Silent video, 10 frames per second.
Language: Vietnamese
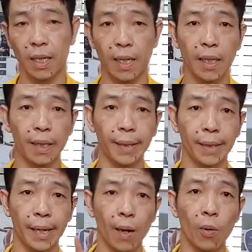đấy
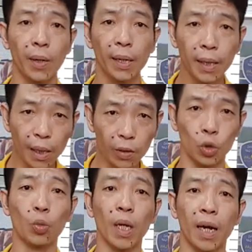theo ý của
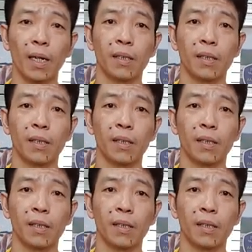chúng ta,